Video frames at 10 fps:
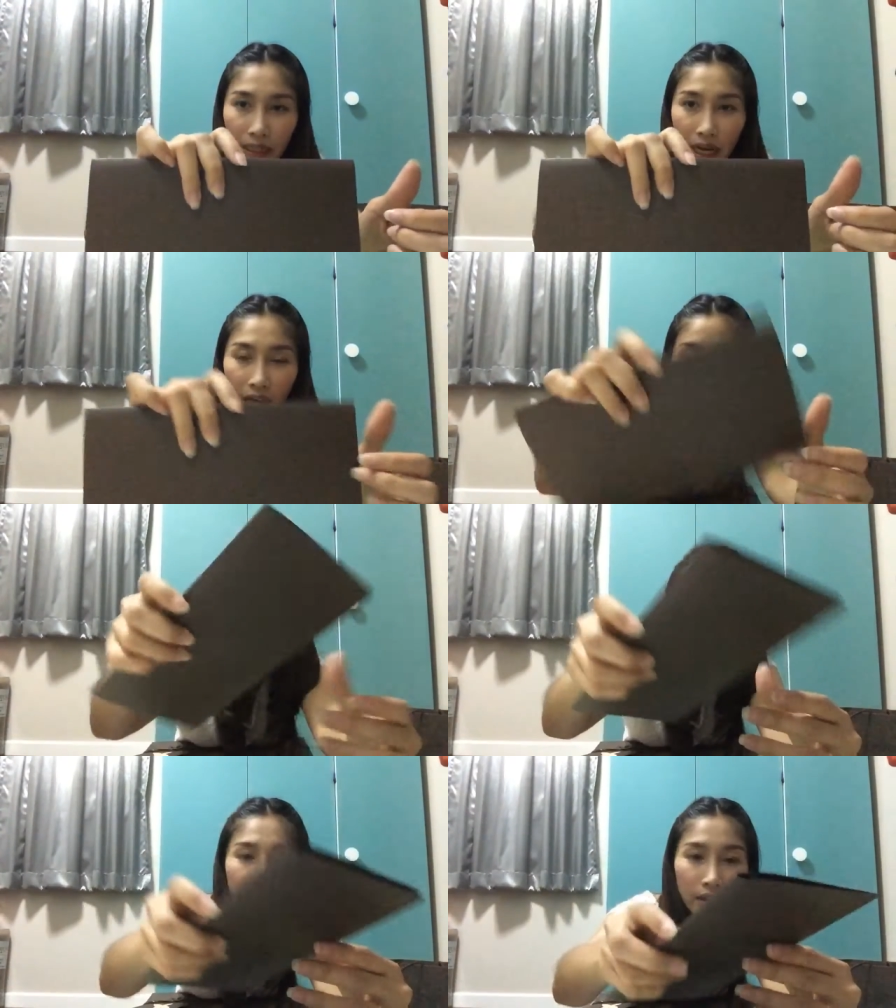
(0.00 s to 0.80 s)
อนกัน
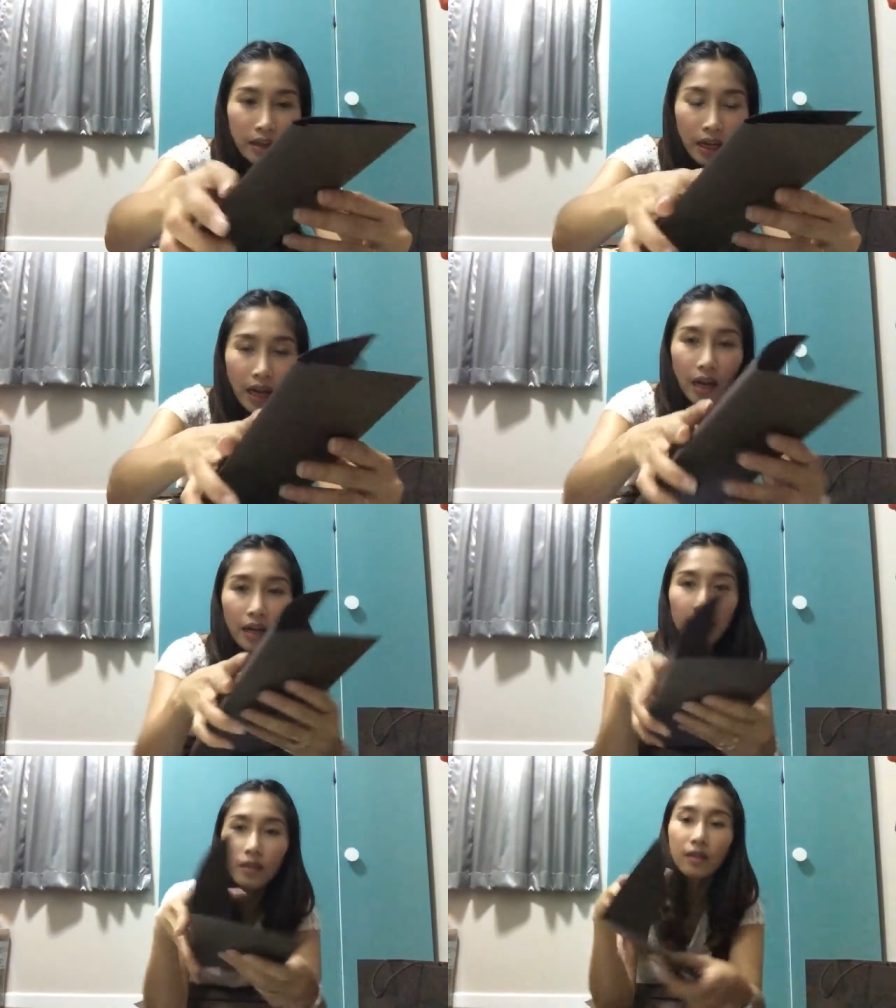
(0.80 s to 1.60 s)
นะคะ
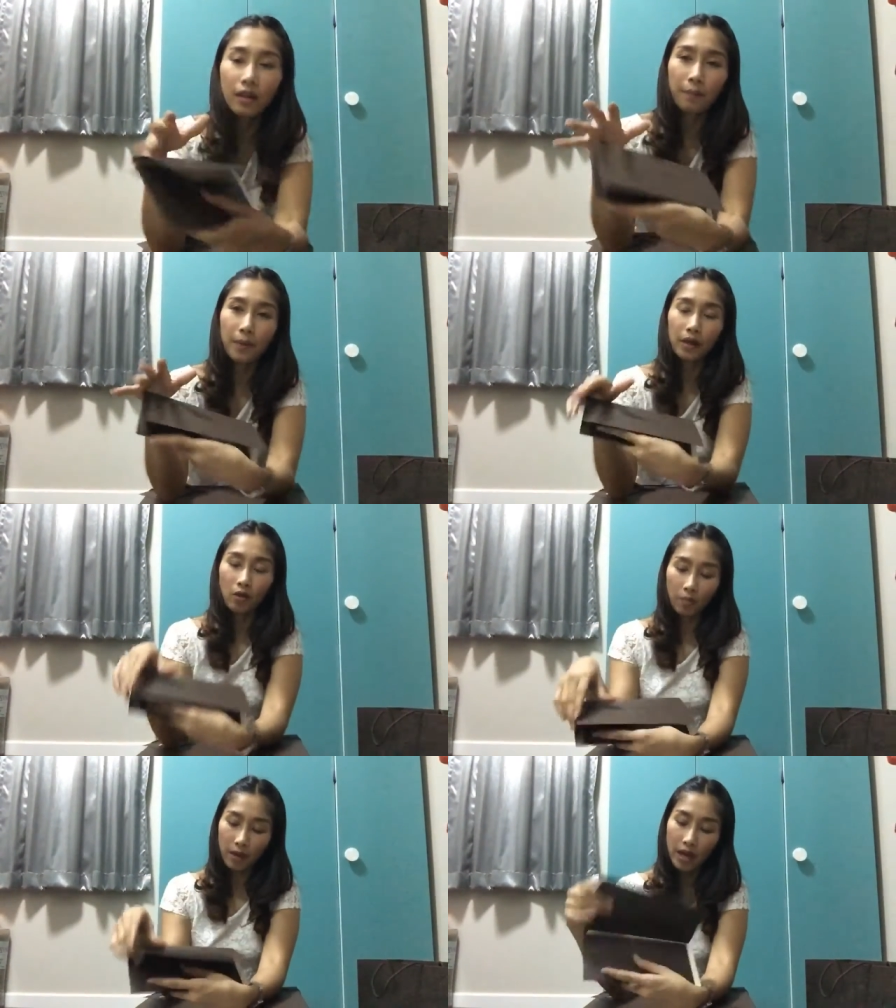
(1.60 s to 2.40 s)
เปิด
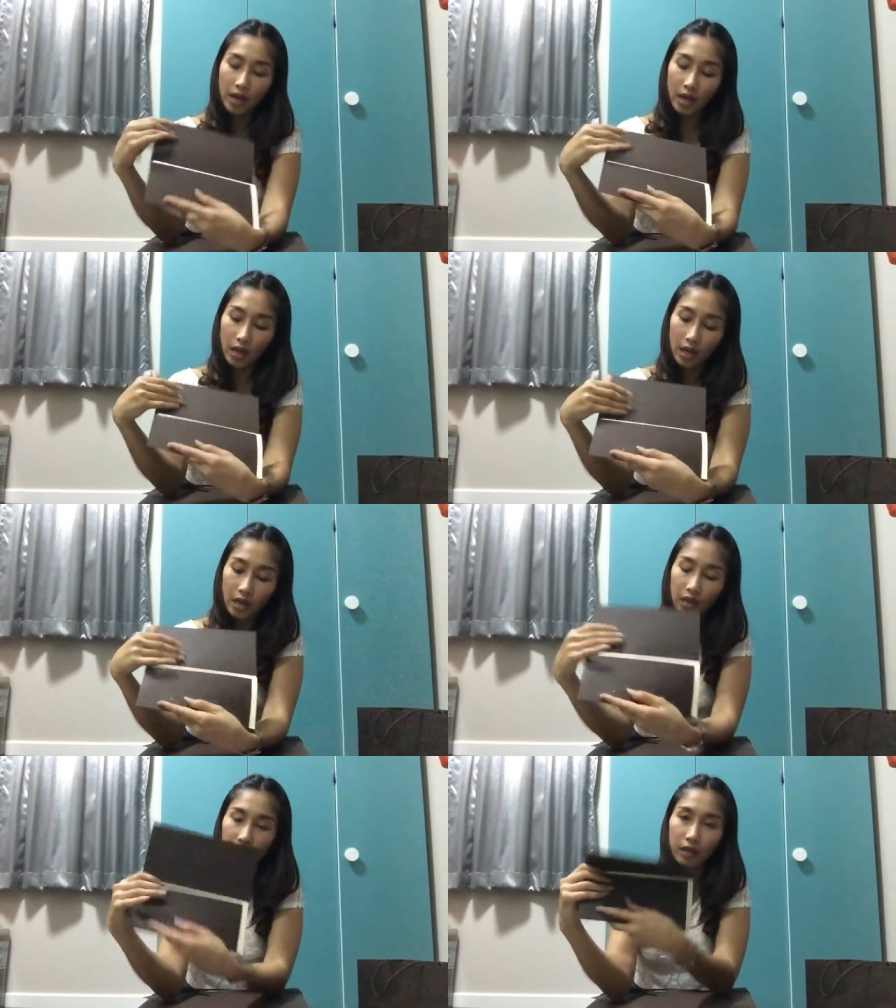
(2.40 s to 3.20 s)
ออกมา
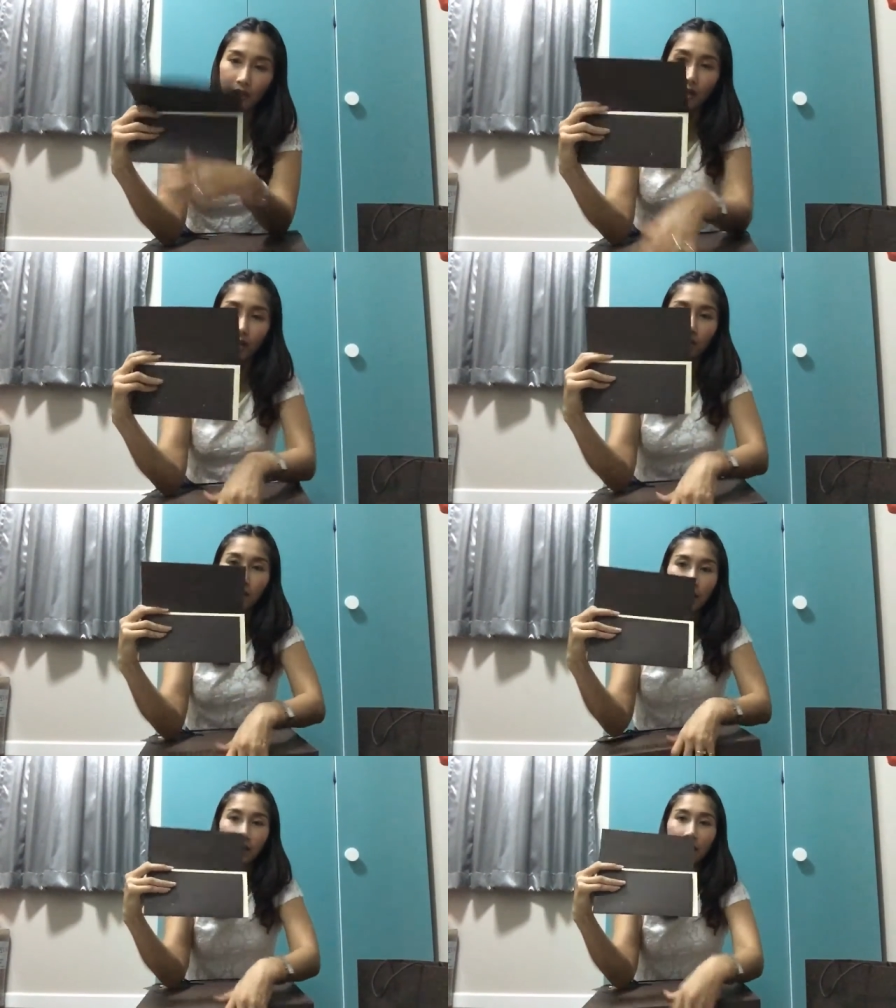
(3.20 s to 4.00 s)
ก็จะ
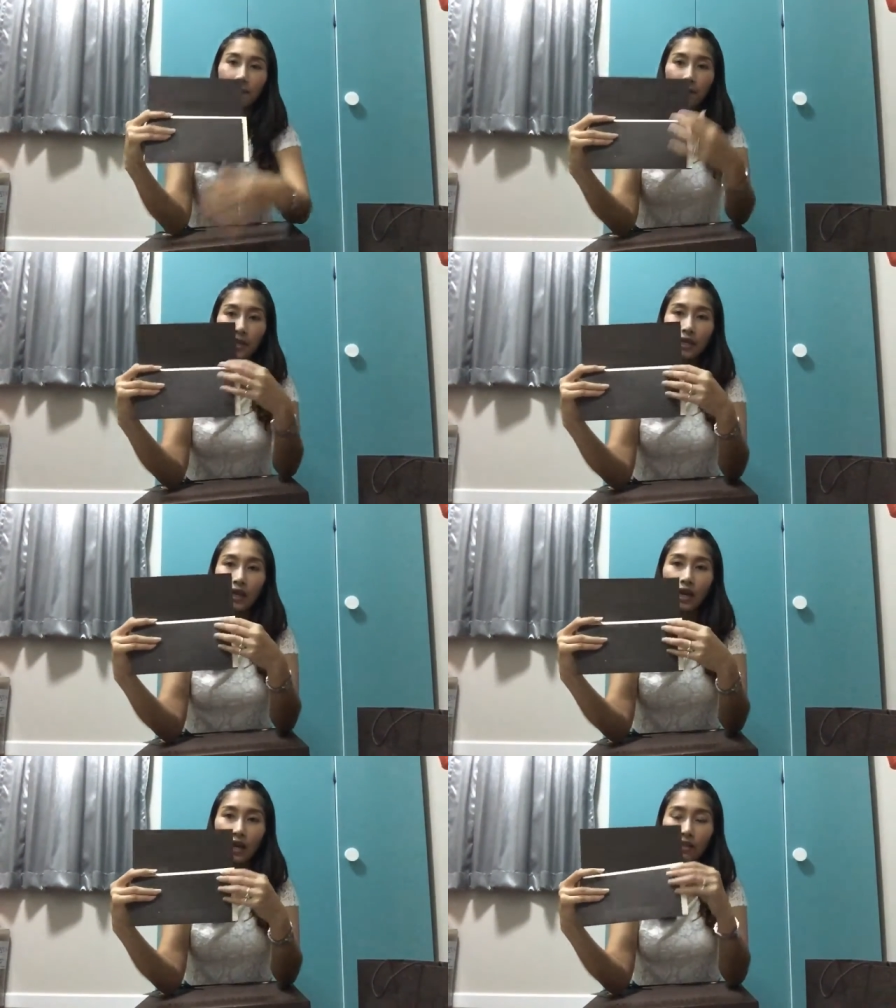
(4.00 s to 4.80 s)
เป็นลักษณะแบบนี้
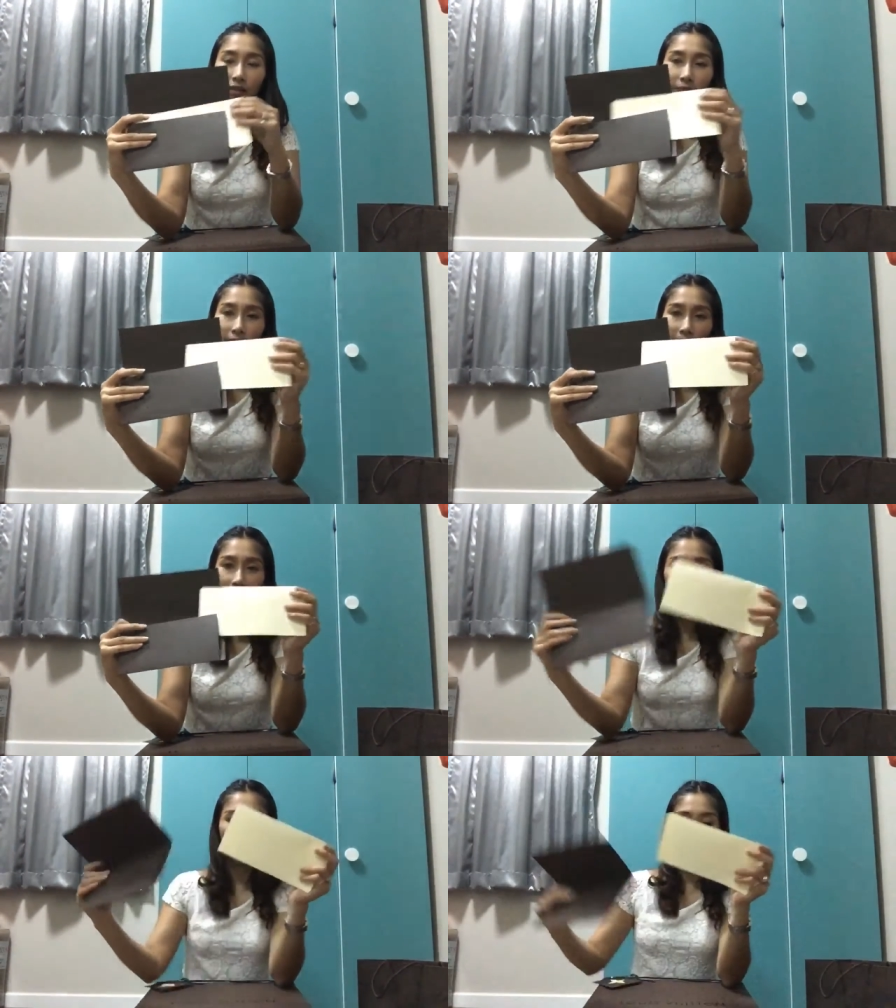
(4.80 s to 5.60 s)
นะคะจะมีใบ
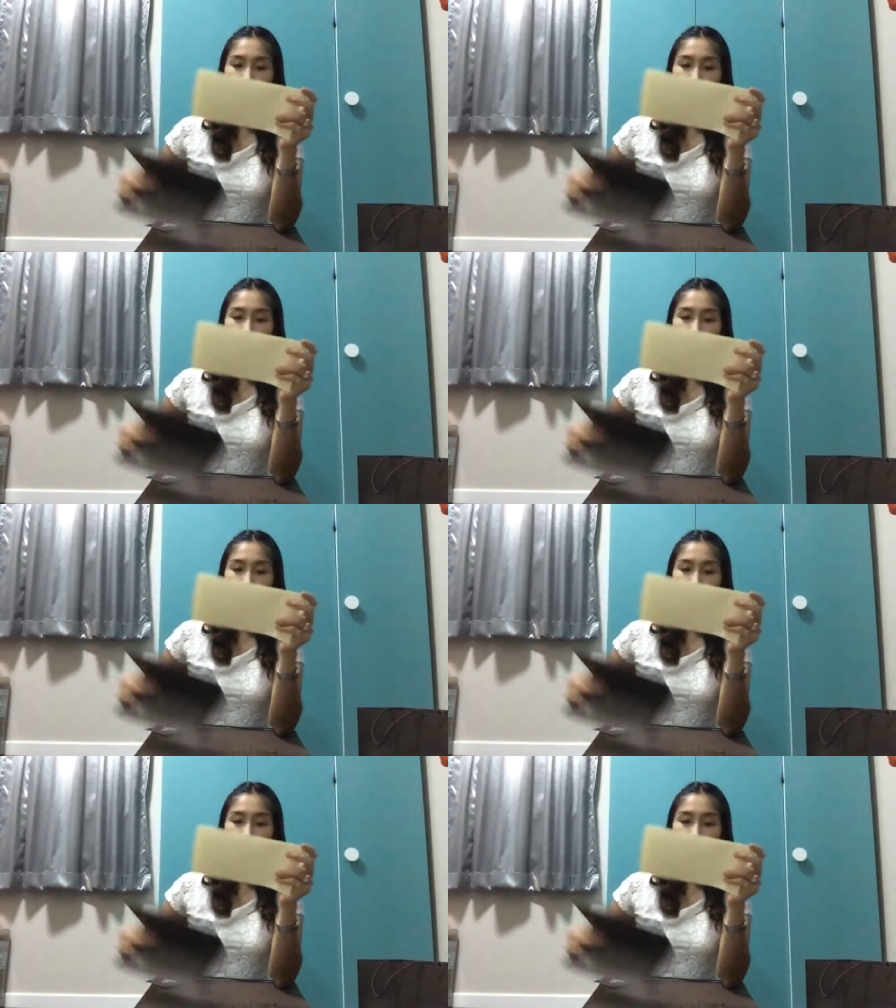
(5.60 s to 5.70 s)
เสร็จ